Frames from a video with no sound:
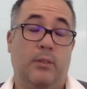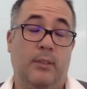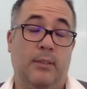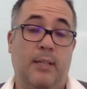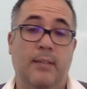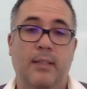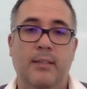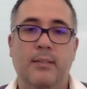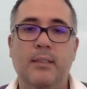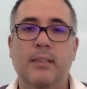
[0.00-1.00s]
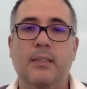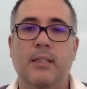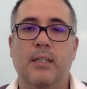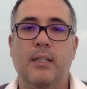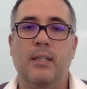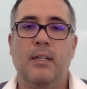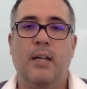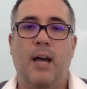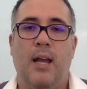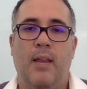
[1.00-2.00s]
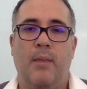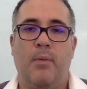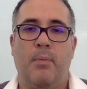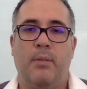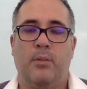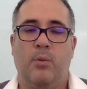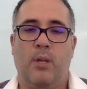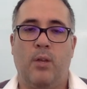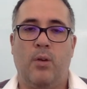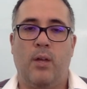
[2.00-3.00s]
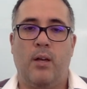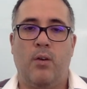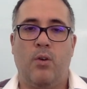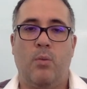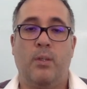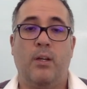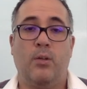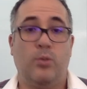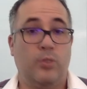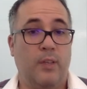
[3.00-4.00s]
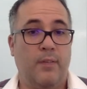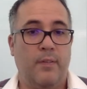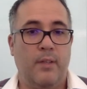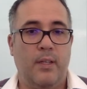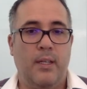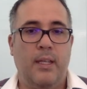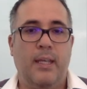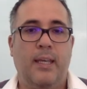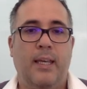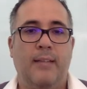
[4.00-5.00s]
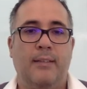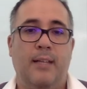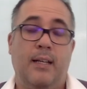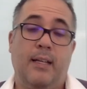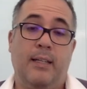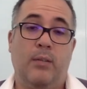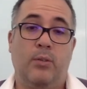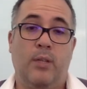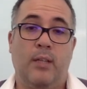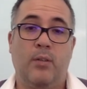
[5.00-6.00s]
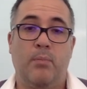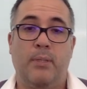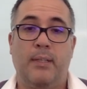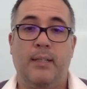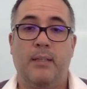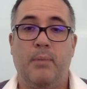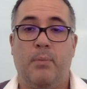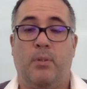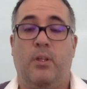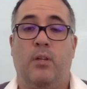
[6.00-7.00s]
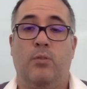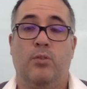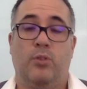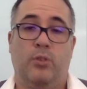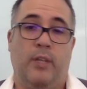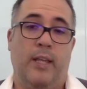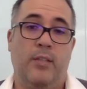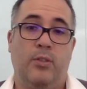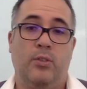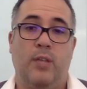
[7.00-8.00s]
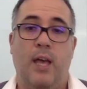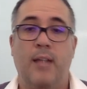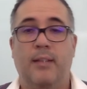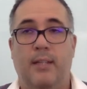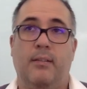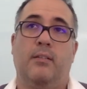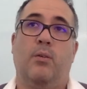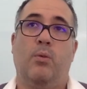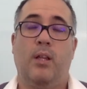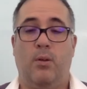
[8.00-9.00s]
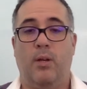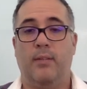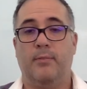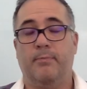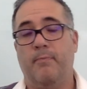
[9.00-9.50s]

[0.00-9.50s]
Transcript: instancia distinta a la de la propia aseguradora, como es la Conducef, que esta es la autoridad competente para proteger nuestros derechos ante las aseguradoras.